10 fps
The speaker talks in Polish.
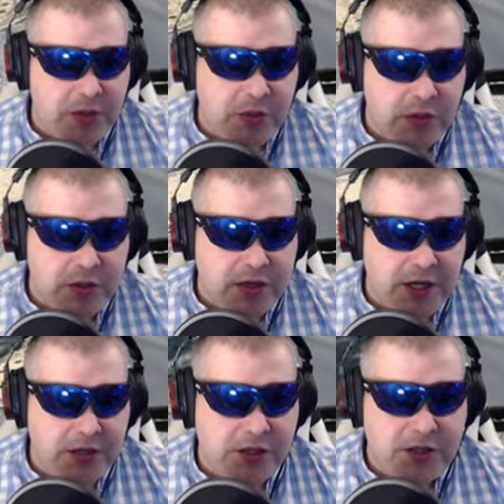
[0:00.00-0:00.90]
by było
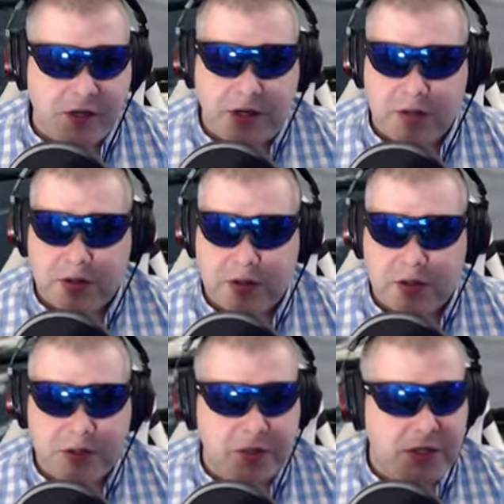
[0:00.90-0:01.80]
skręcić w lewo, tylko
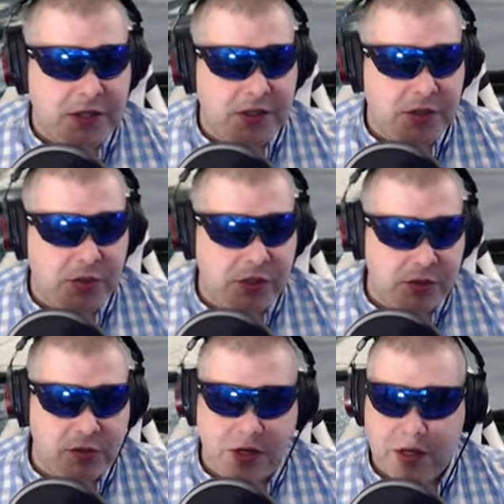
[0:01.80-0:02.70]
jest pytanie, czy mi się
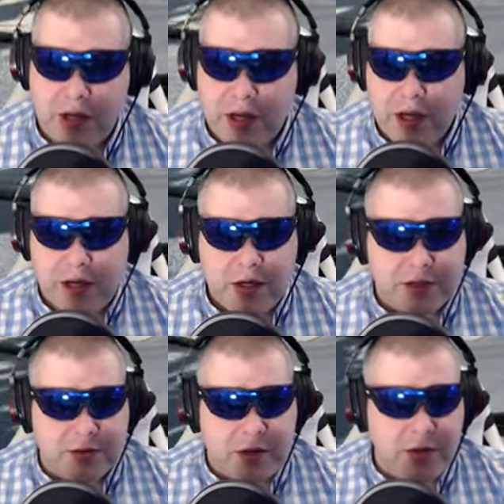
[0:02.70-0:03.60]
tutaj
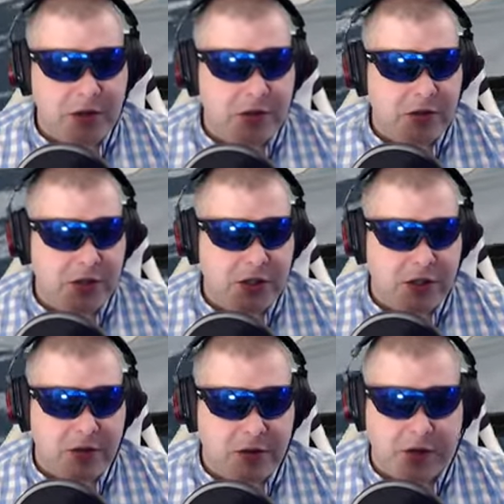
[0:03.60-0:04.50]
złamiemy tą
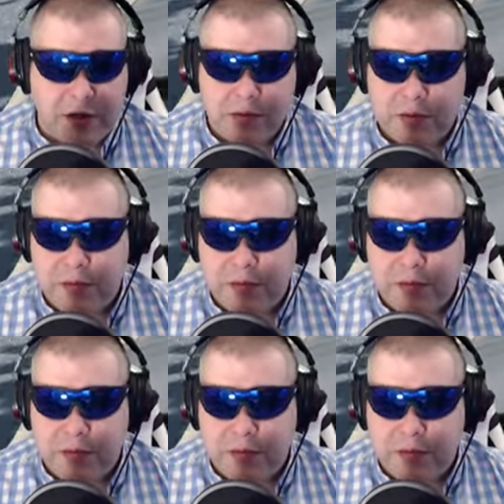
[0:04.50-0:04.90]
ciężarówką.